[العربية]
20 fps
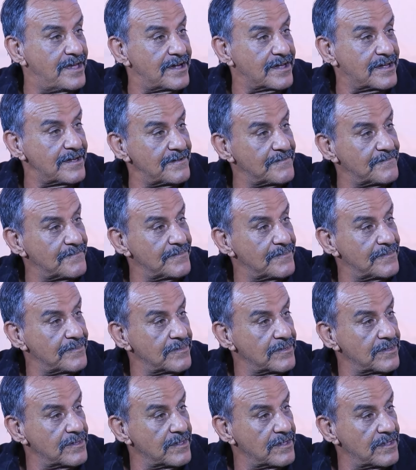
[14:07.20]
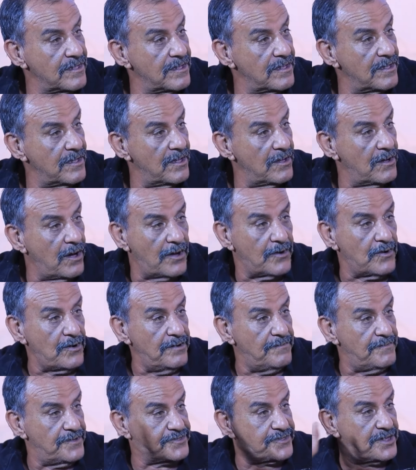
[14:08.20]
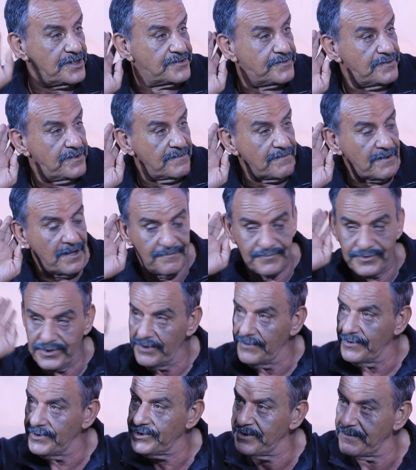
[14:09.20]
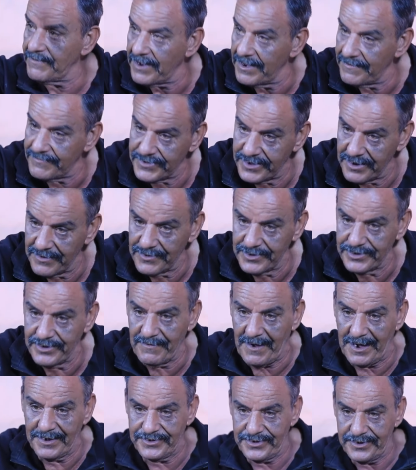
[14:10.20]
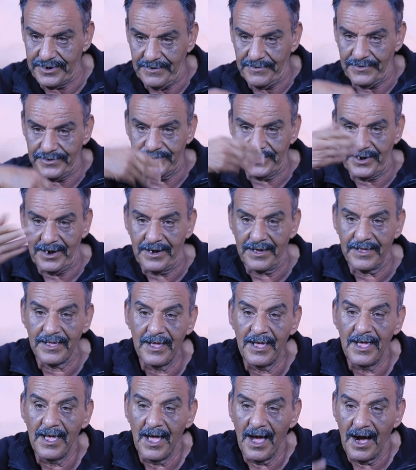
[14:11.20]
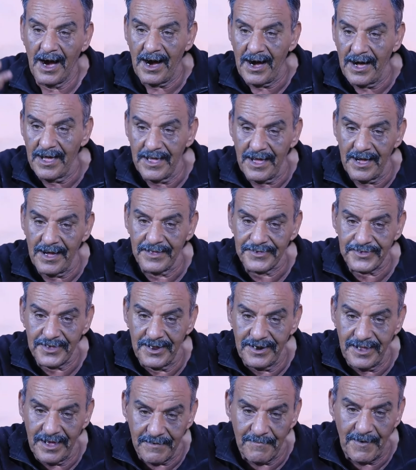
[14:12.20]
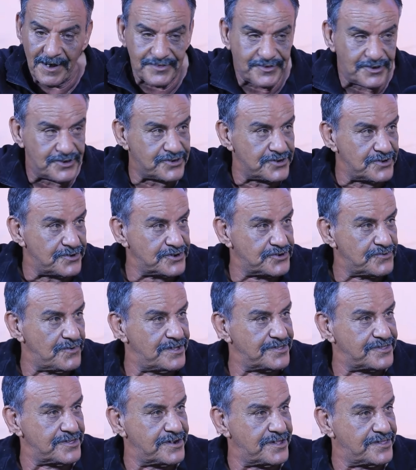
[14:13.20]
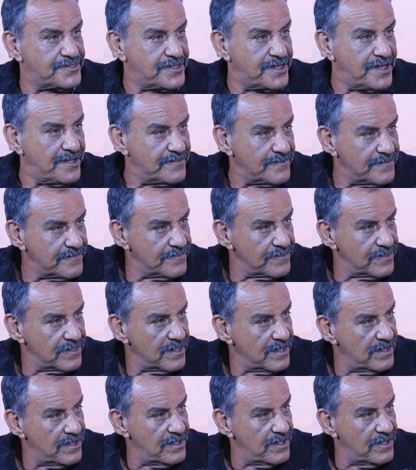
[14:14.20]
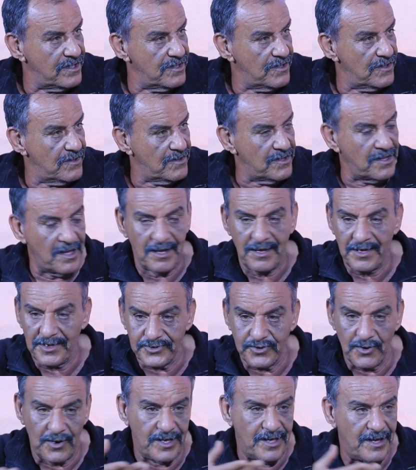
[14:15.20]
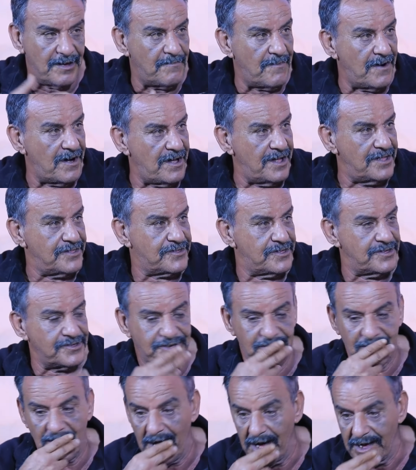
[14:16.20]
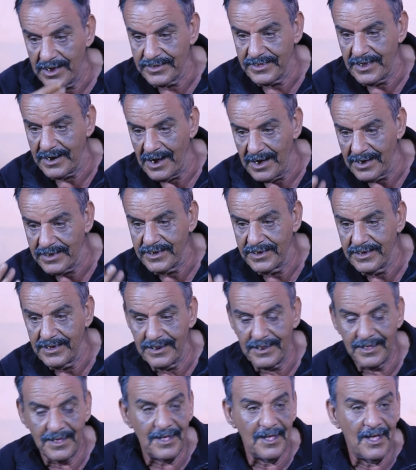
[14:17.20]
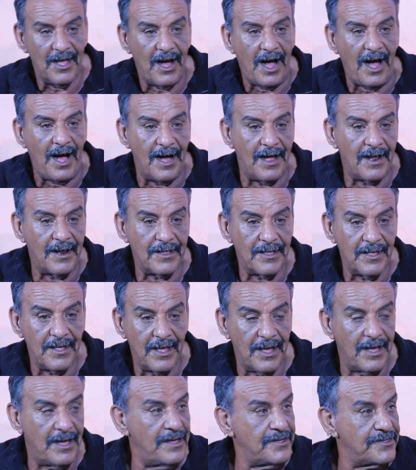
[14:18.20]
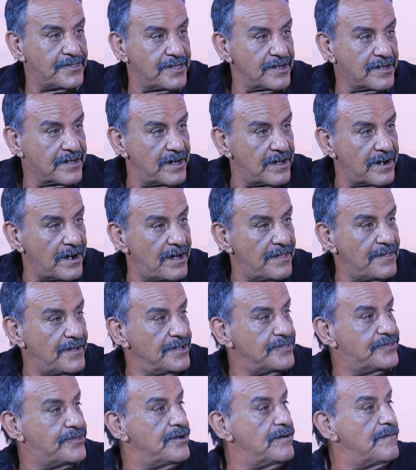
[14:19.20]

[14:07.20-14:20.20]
دق اروح المستشفى بخمسه واجيب خمسه واجيب عشره واجيب هاي صار لي اربع اشهر شوي صار زين آه، شويه ما عندي تاخذ علاج مال سكر؟ اي سكر هذا عندي